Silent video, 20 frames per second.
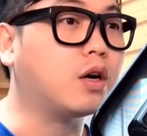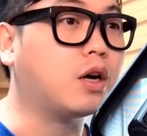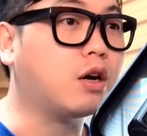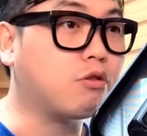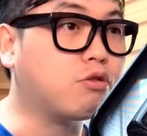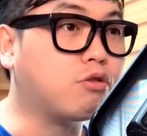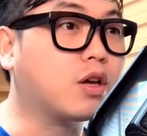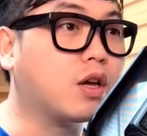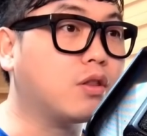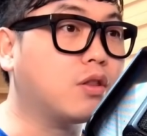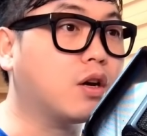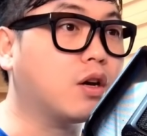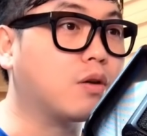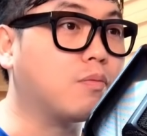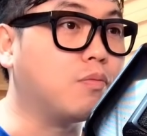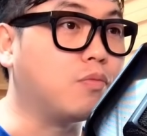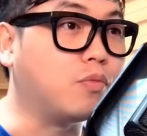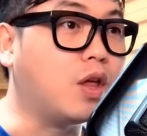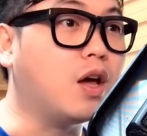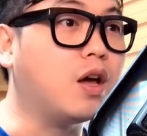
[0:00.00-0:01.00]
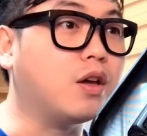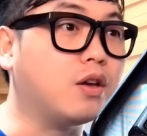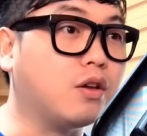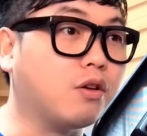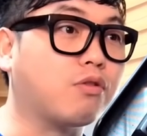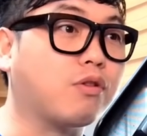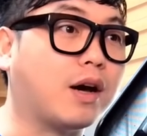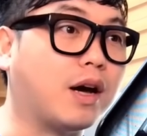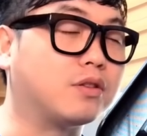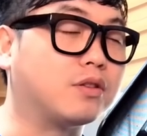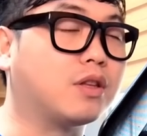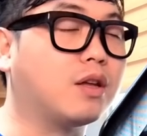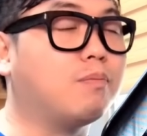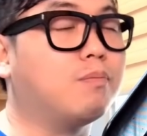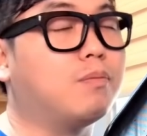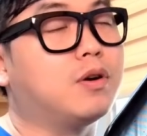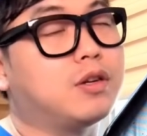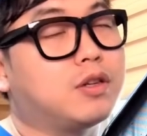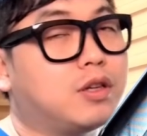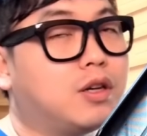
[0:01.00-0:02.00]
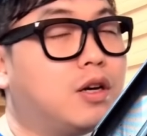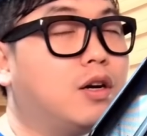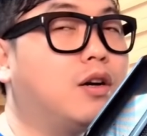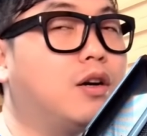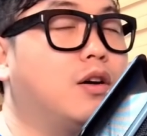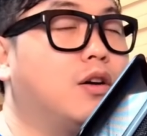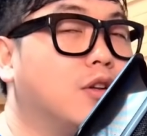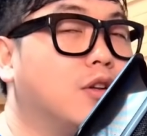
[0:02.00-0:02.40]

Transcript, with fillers: 할 수 있겠나? 그러면 네. 이래서 갔단 말이야.